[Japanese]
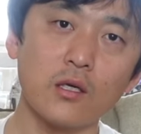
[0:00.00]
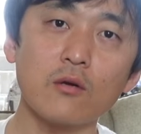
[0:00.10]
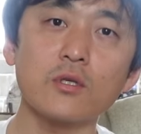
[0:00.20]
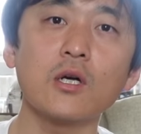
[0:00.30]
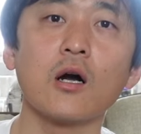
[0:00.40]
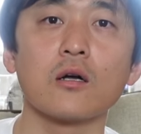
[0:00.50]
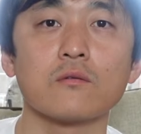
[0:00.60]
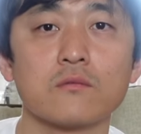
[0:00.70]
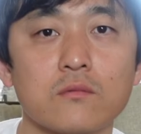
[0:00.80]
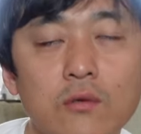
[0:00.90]
やる気が上が
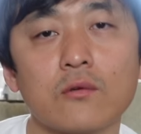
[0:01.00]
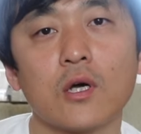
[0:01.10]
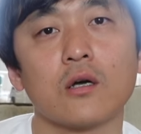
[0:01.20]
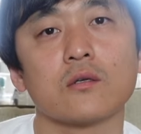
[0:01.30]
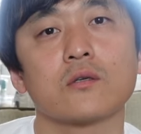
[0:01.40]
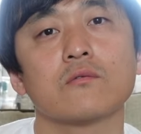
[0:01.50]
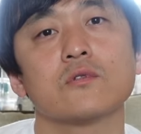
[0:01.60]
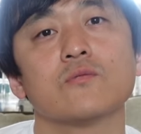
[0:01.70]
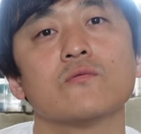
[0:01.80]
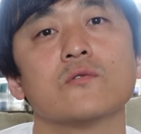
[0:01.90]
るっていうのが結
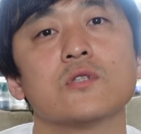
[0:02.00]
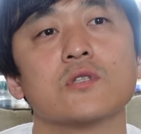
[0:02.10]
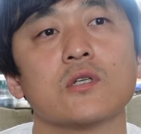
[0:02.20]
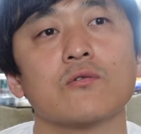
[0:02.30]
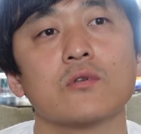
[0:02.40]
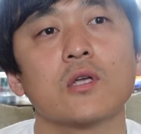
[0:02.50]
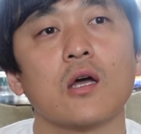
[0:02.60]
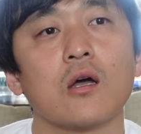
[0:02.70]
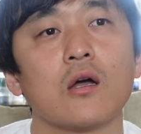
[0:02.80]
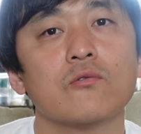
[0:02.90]
局自分の人生におい
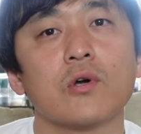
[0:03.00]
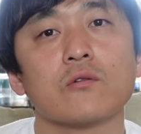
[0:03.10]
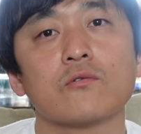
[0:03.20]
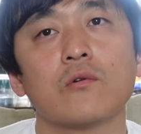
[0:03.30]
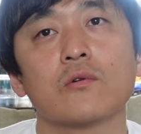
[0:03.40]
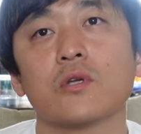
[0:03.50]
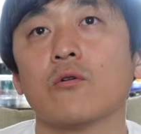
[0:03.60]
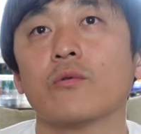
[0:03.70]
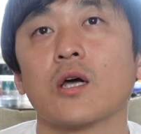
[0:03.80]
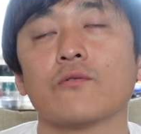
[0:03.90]
て QOL
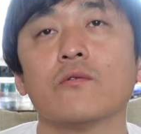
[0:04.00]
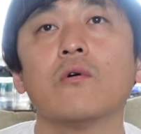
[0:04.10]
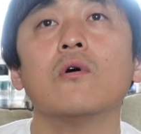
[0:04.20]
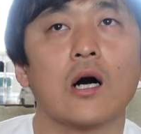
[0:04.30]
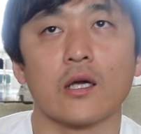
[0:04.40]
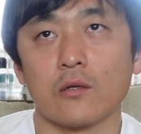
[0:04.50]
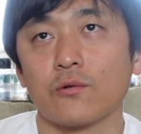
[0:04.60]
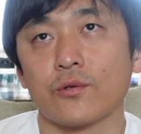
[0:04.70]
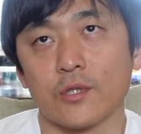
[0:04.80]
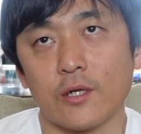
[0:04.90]
クオリティオブライフを上げる
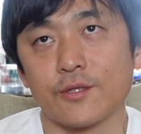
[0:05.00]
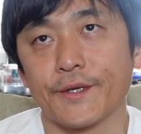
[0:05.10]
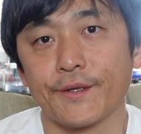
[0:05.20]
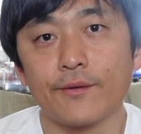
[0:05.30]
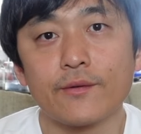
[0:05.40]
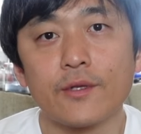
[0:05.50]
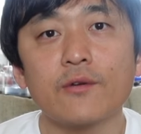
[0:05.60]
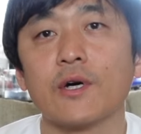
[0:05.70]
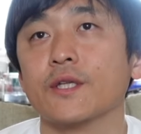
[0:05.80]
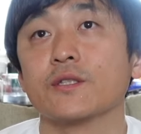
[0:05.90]
ことになるんじゃないのっ
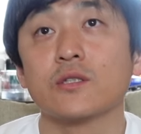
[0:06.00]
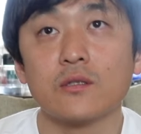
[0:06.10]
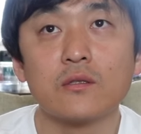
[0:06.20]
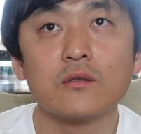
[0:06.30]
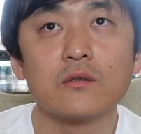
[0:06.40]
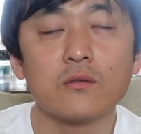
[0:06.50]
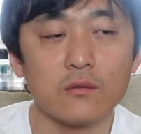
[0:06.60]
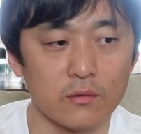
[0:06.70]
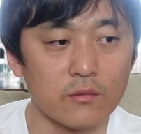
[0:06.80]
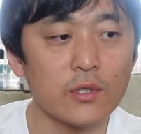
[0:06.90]
ていう話、うん、
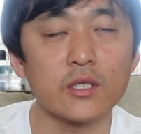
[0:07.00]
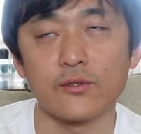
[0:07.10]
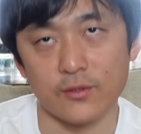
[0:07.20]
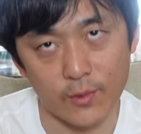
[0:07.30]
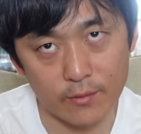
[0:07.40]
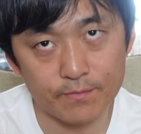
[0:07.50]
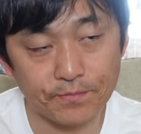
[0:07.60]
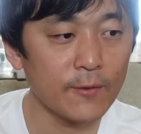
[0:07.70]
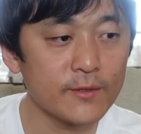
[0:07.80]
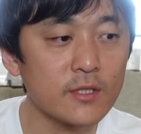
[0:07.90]
うん、これが1つ目
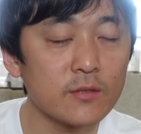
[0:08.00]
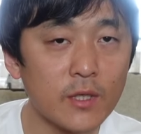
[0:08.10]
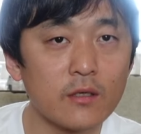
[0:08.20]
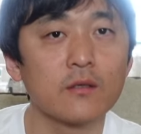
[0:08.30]
で2つ目